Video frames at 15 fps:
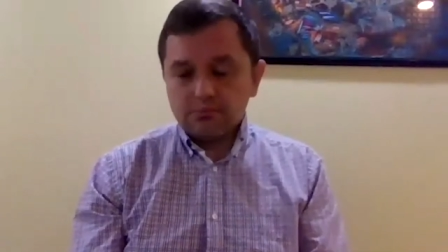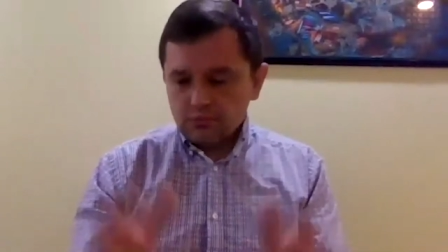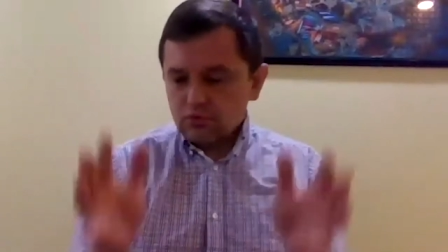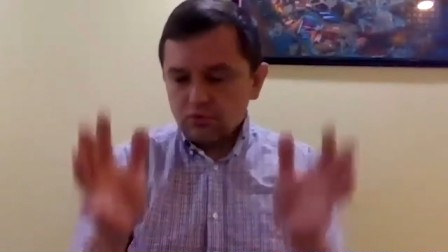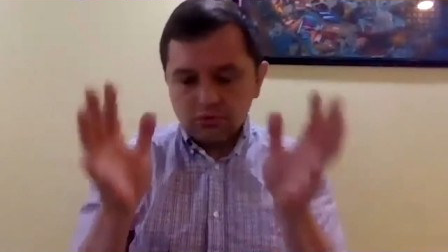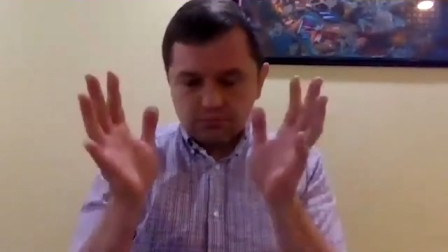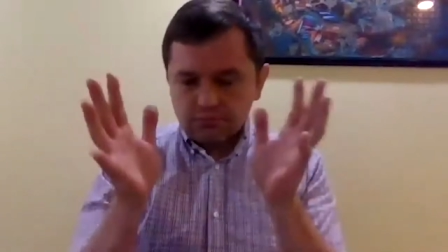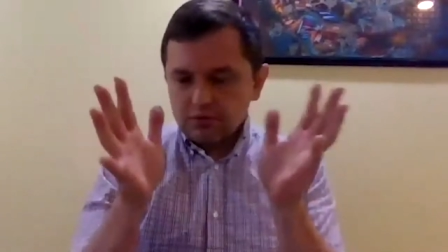
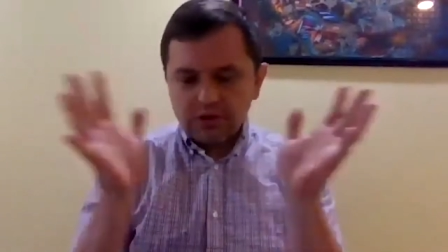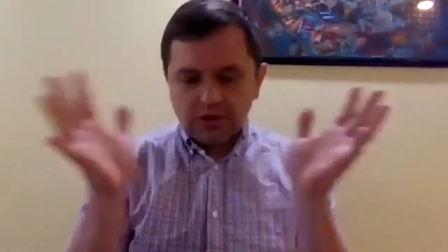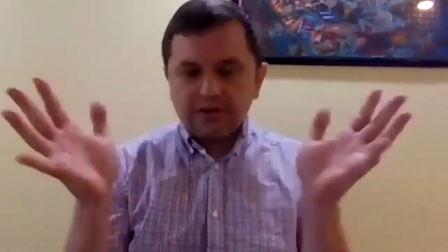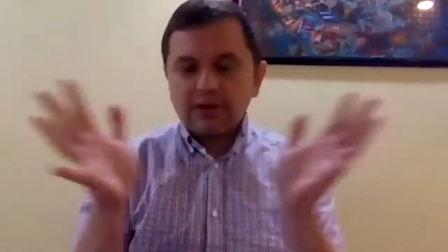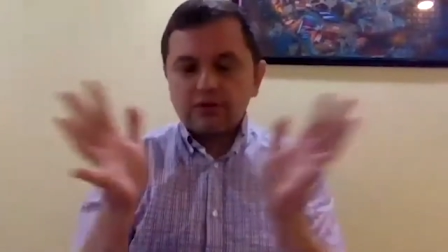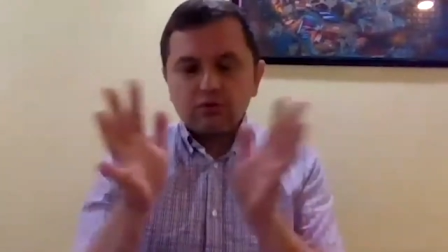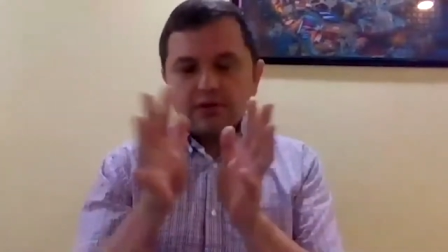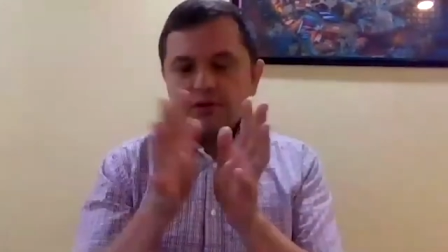donc, les
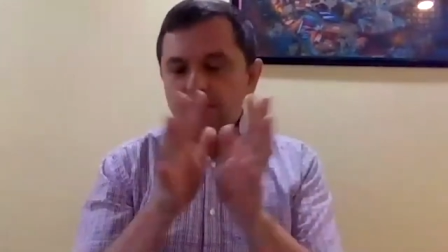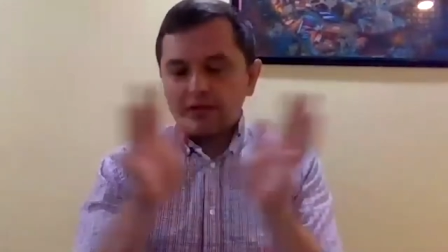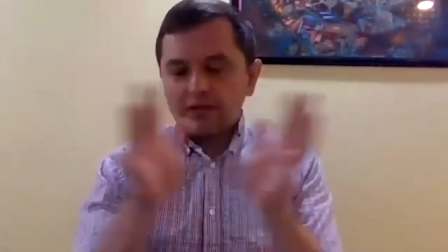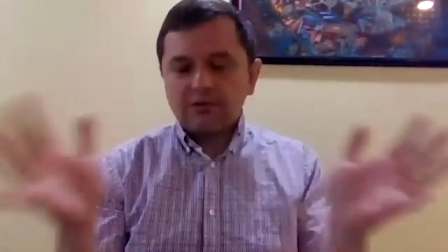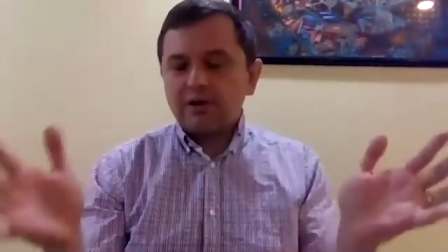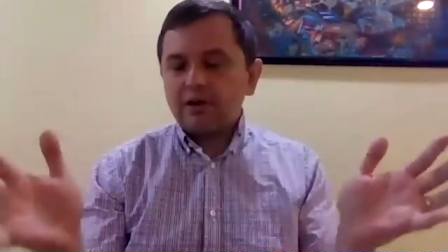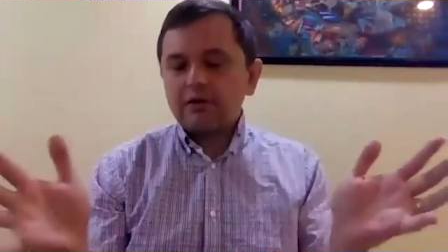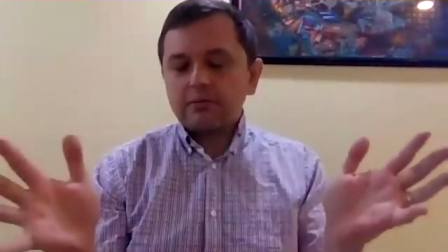États-Unis, c'est
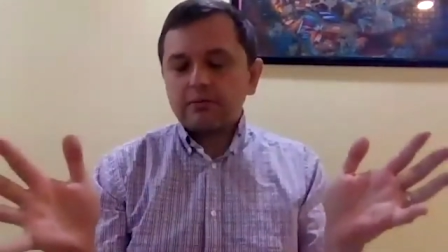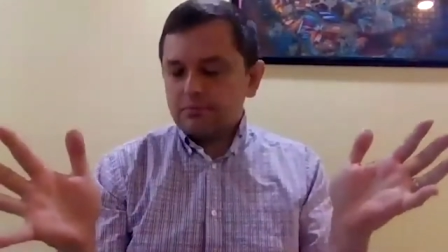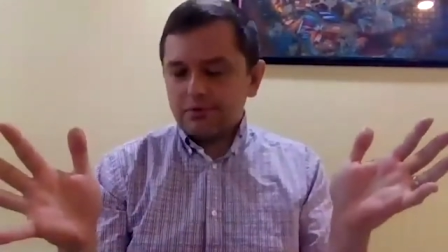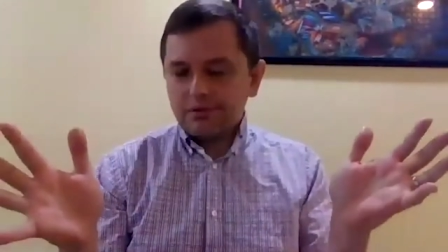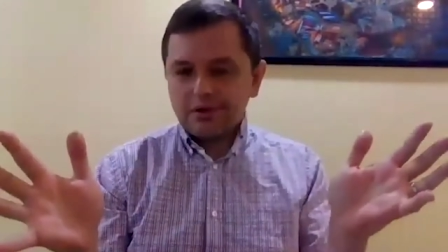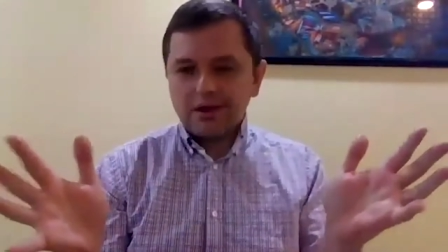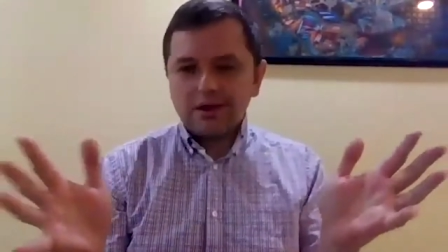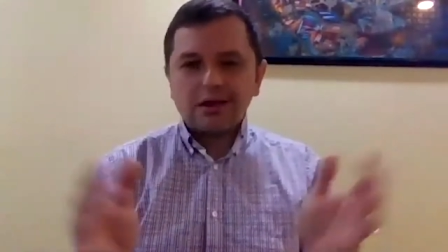très vaste
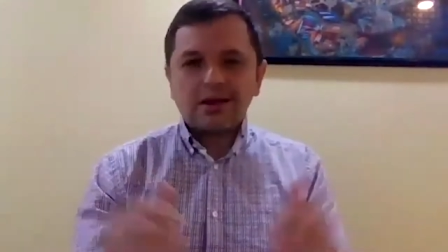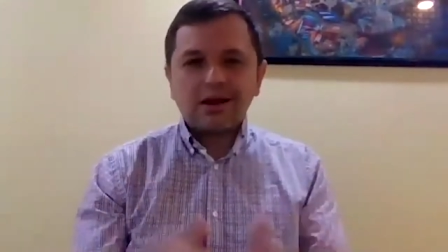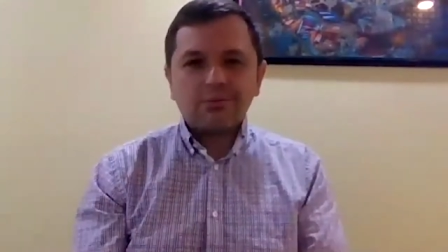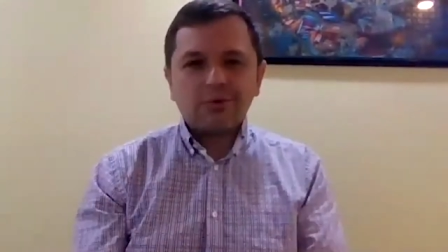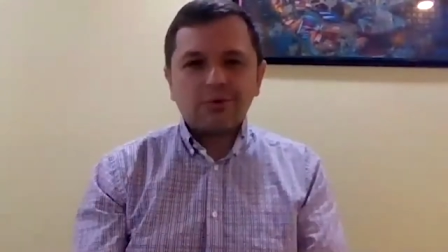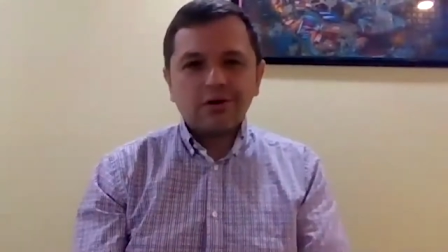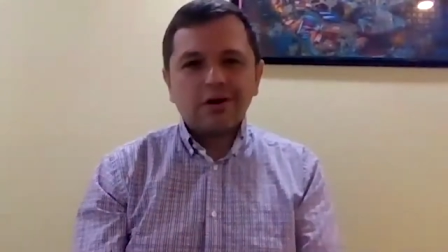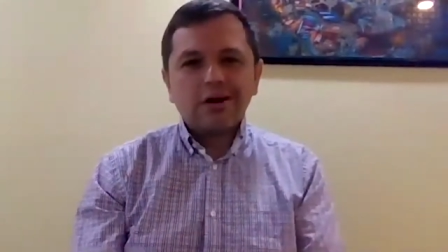et
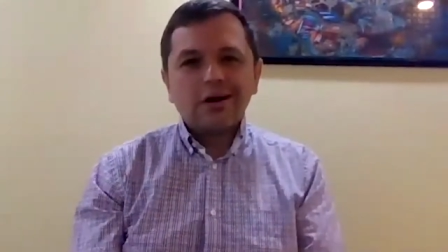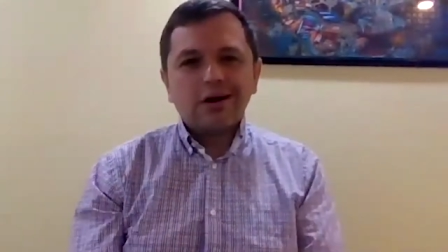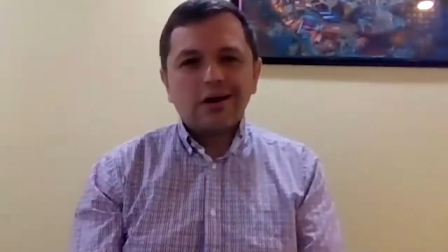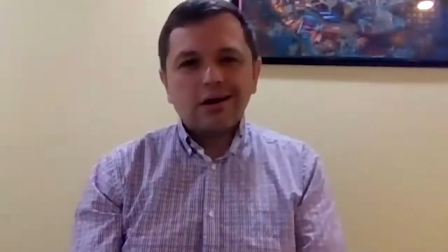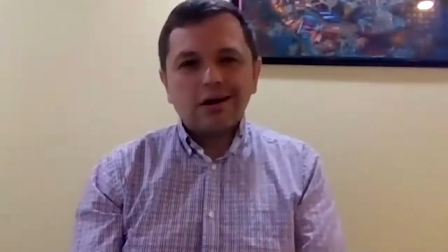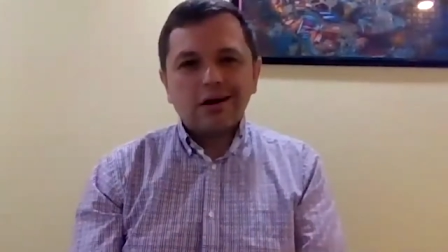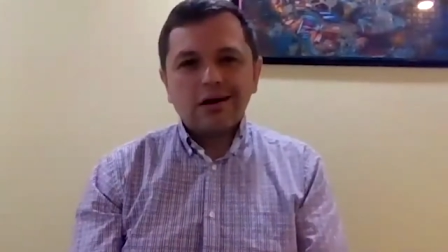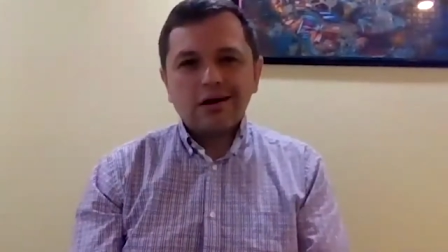clairement,
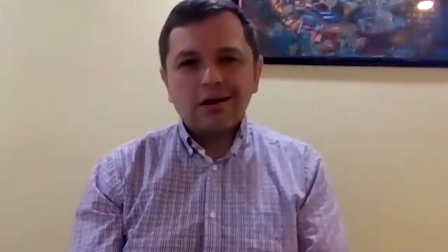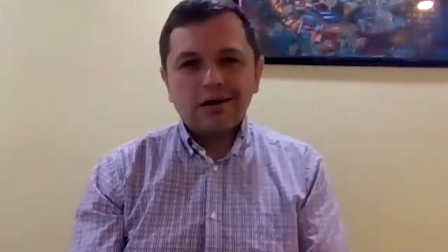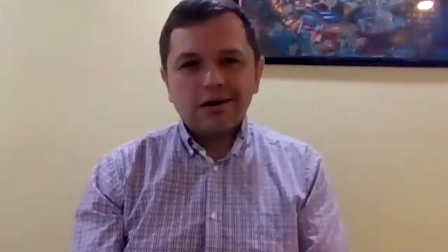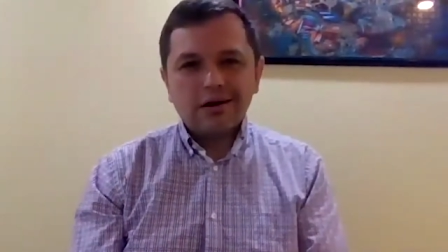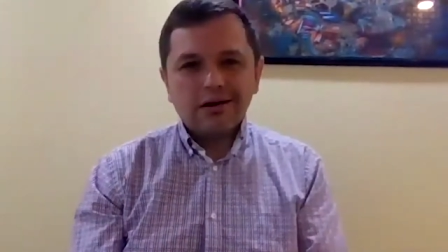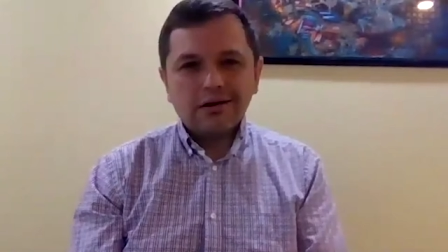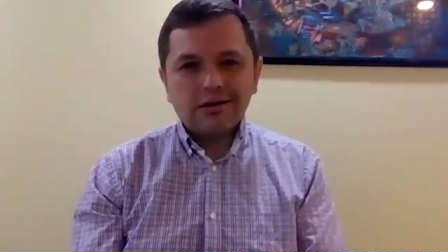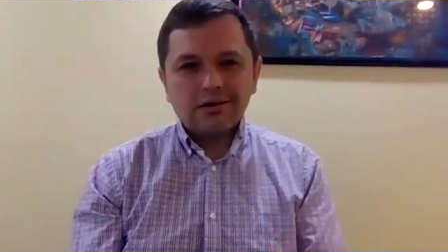
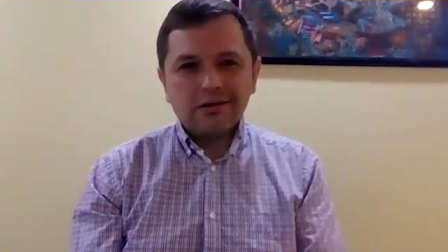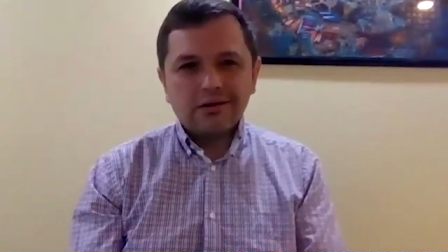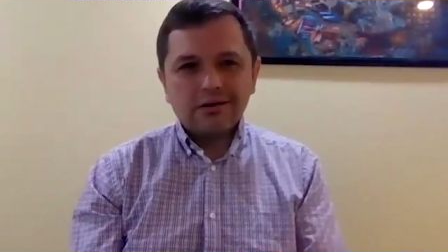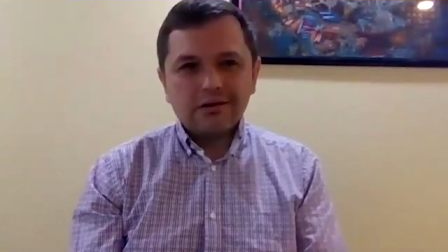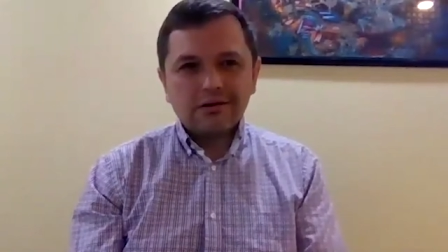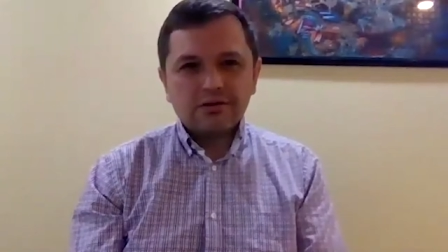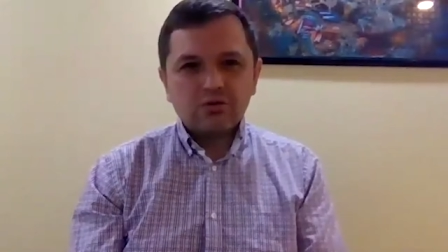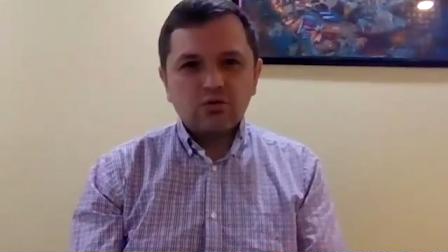
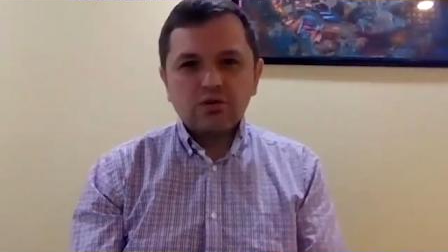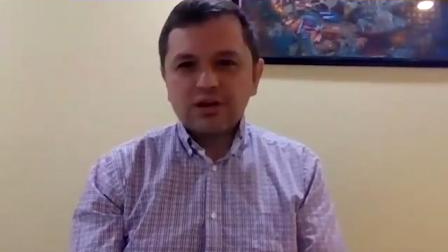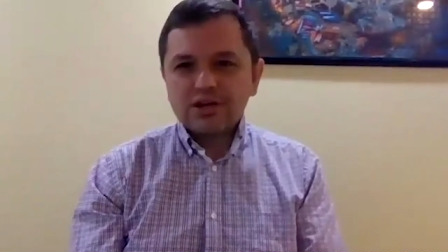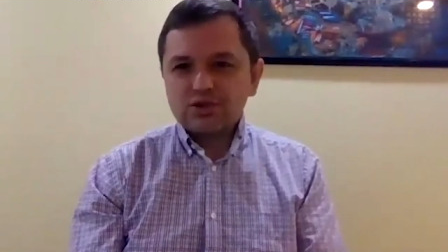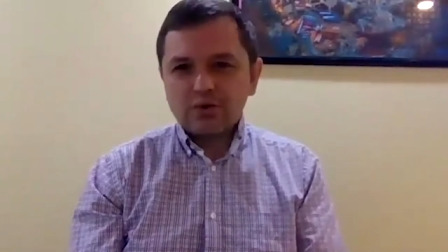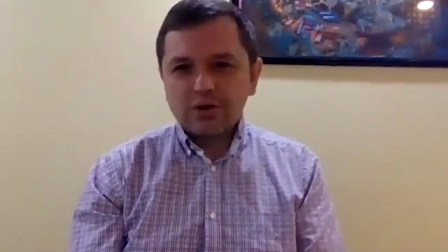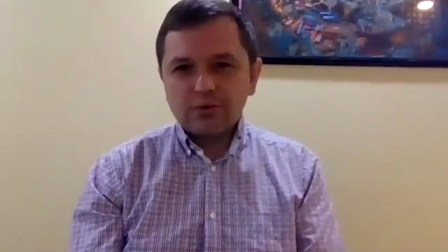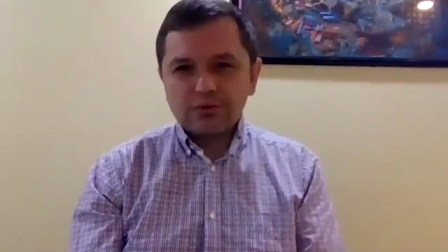euh, d'une
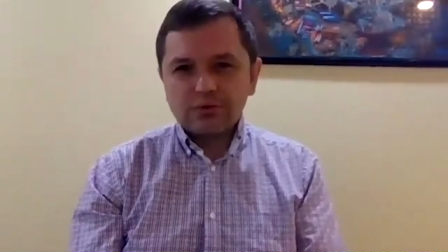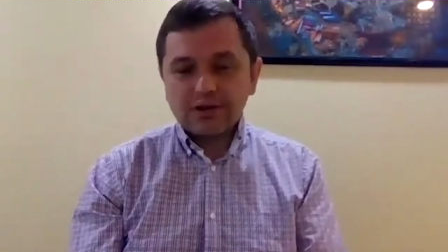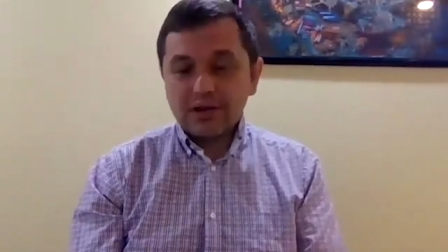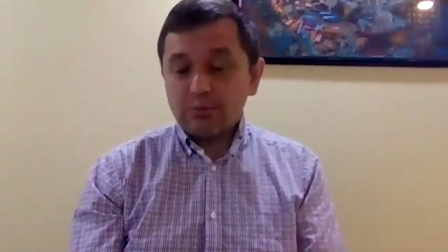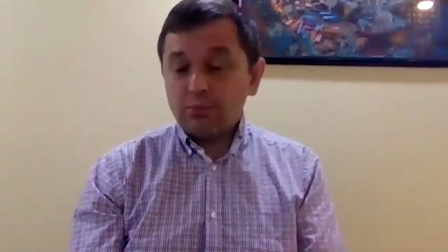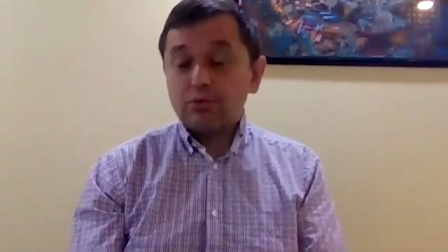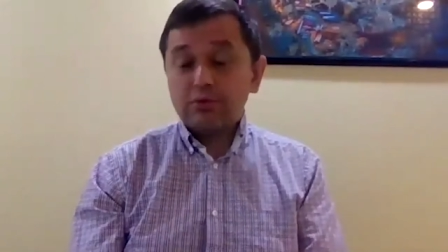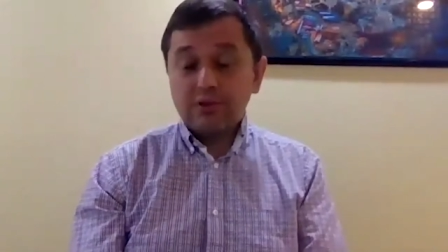région à l'autre, il y a
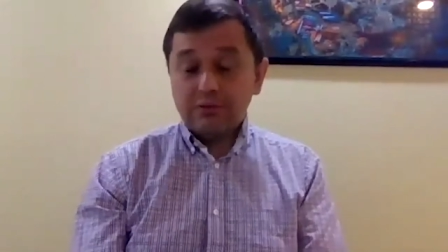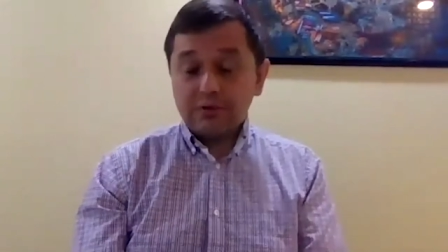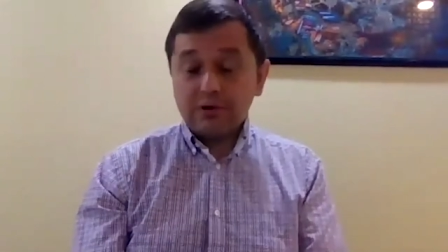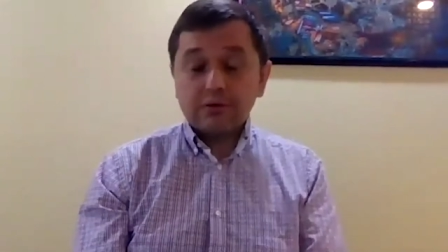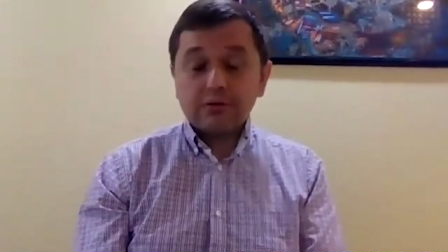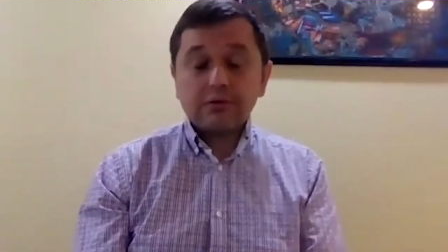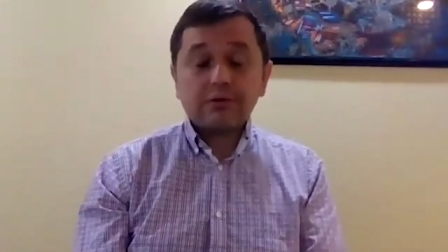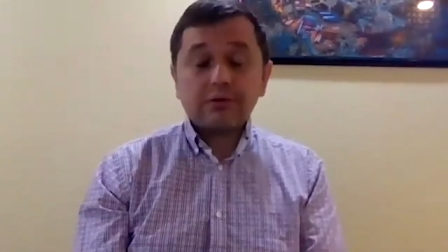beaucoup de
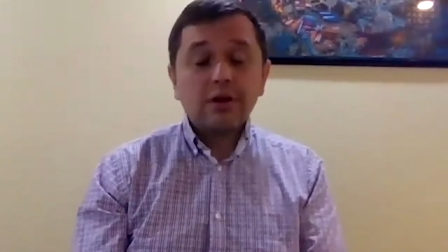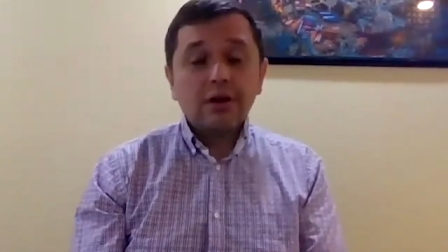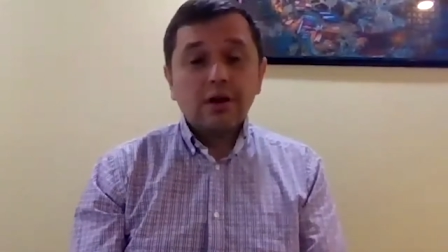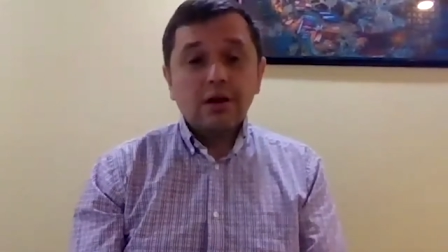différences.